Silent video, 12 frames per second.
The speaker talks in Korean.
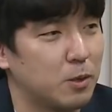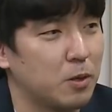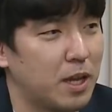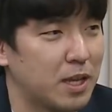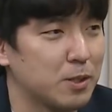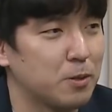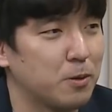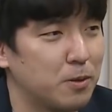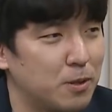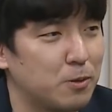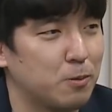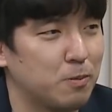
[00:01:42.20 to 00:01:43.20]
저
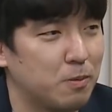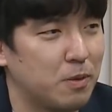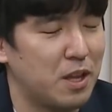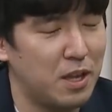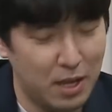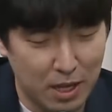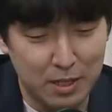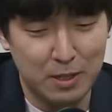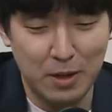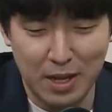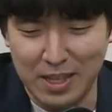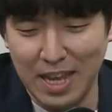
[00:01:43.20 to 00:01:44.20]
개인적으로는 좀 맞아. 예, 아닌
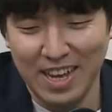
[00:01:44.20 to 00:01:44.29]
것 같다.